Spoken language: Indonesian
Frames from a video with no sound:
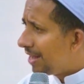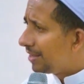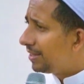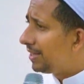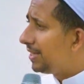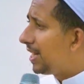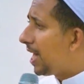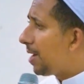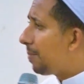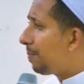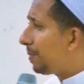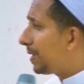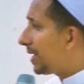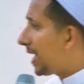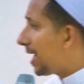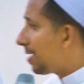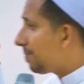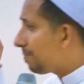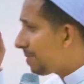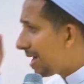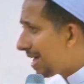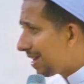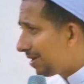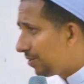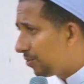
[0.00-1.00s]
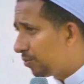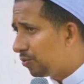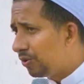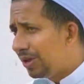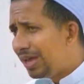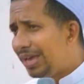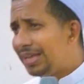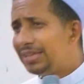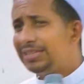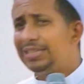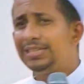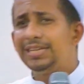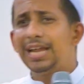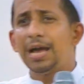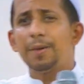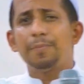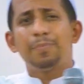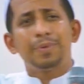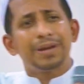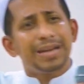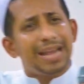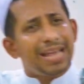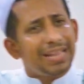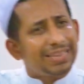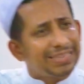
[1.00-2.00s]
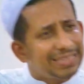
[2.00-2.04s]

tidak pernah malu, tidak pernah